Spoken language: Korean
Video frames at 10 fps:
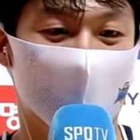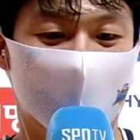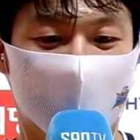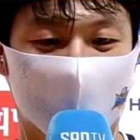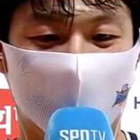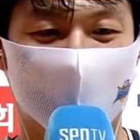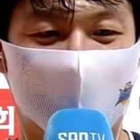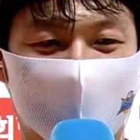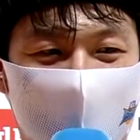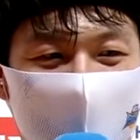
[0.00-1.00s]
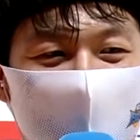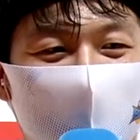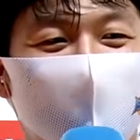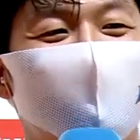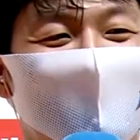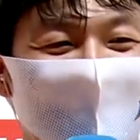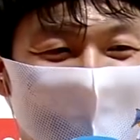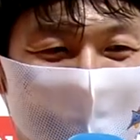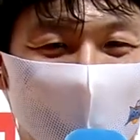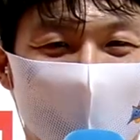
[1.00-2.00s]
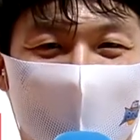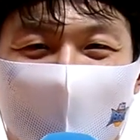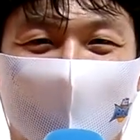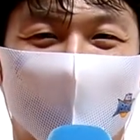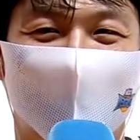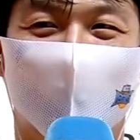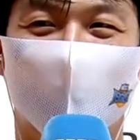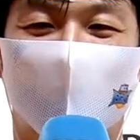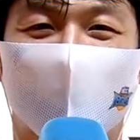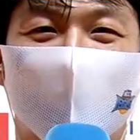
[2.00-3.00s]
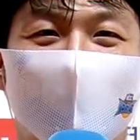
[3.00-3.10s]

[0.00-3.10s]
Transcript: 일단 헤인즈는 워낙 농구 PQ가